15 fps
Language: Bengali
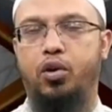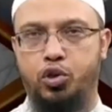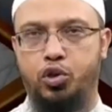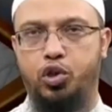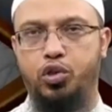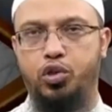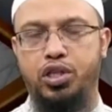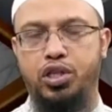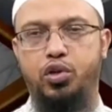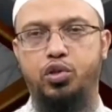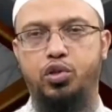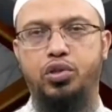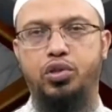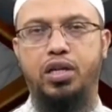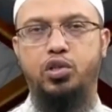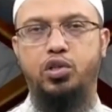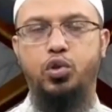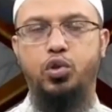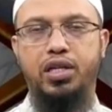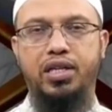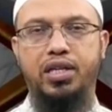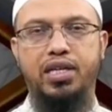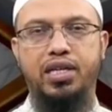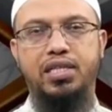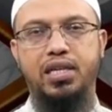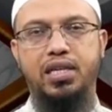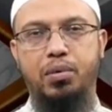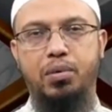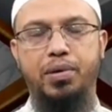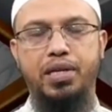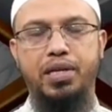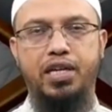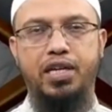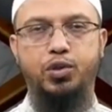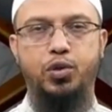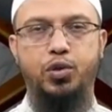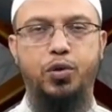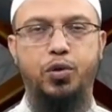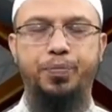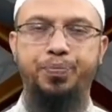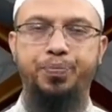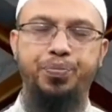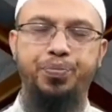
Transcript: অর্জন সে অর্জনটা শুনিয়ে তার কাছ থেকে বাহবা নেওয়ার জন্য